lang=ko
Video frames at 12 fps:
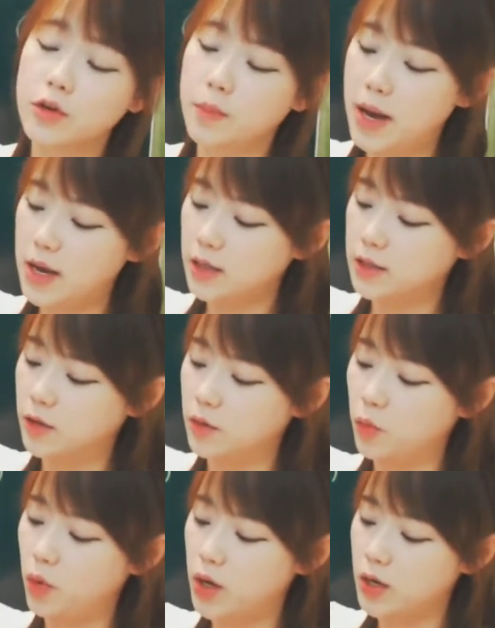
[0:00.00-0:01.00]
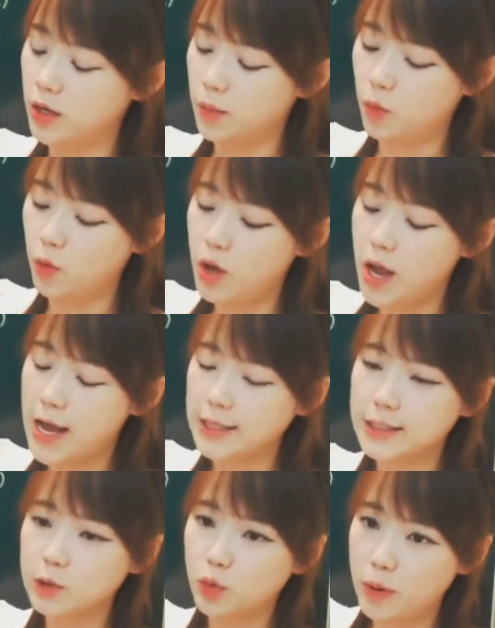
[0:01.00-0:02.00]
말 그거 뭐야 이렇게 뭐
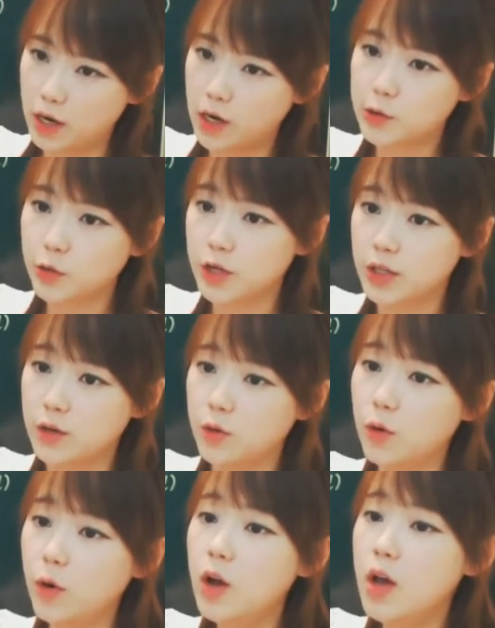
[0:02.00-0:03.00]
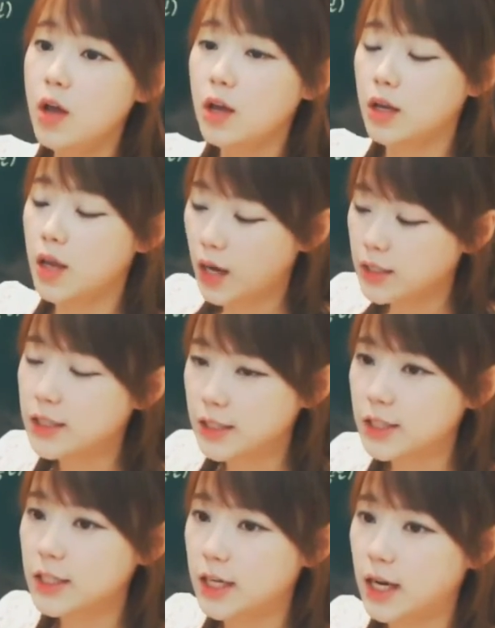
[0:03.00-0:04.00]
안장도 바꿔줘야 되고 얘가
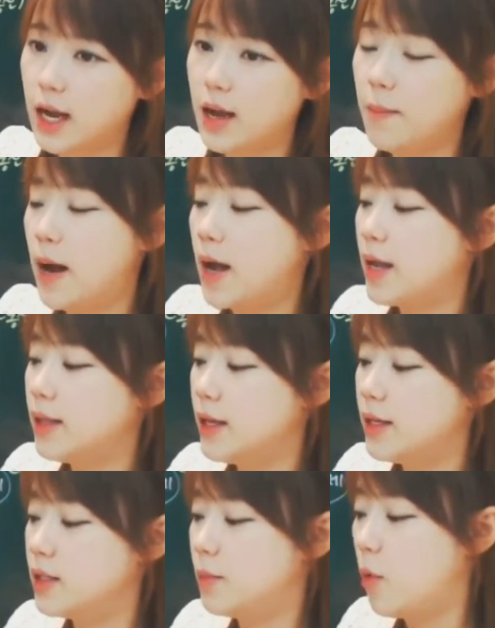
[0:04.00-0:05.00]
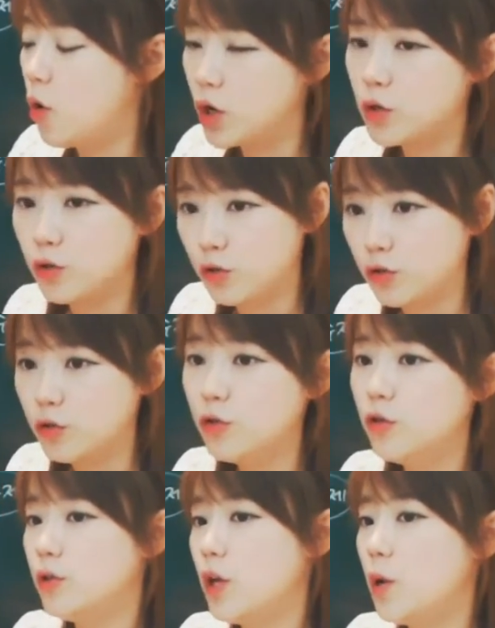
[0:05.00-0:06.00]
지치니까 말한테 이제 먹이도
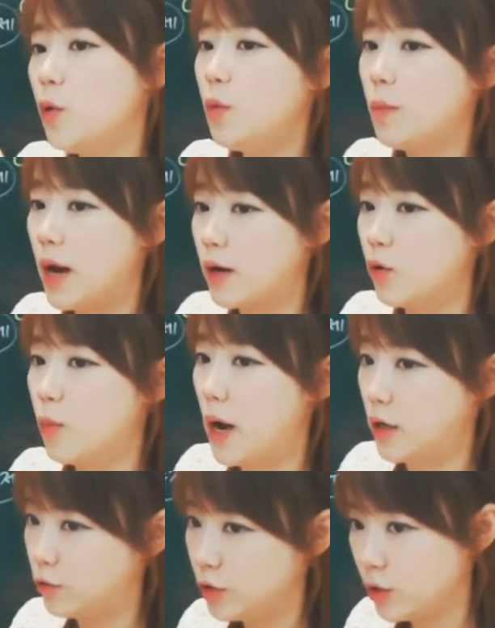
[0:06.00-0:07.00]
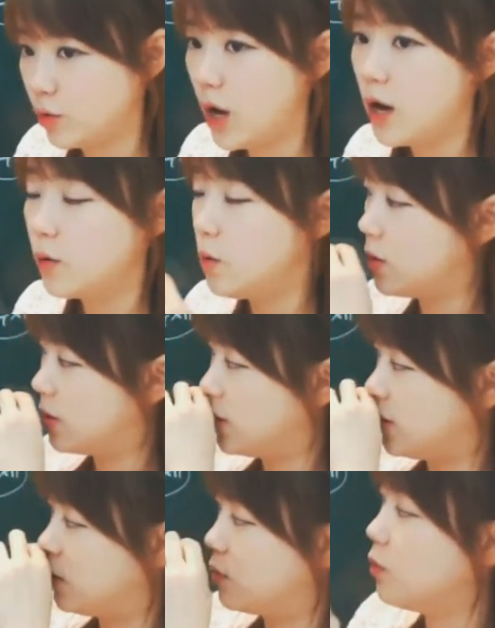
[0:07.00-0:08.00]
주고 새로운 말로 바꾸기도 하고 이런
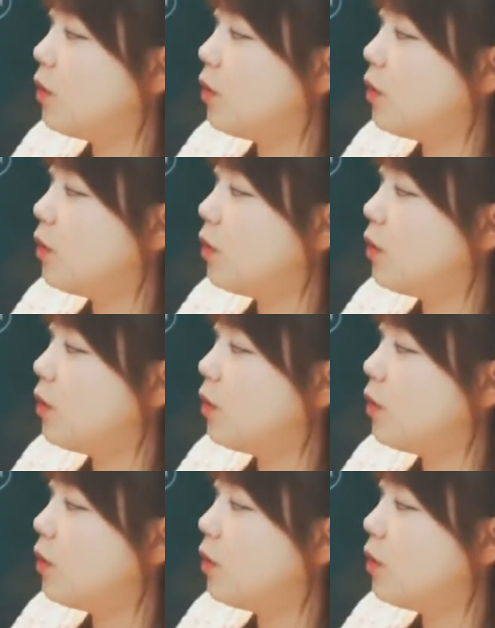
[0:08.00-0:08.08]
식으로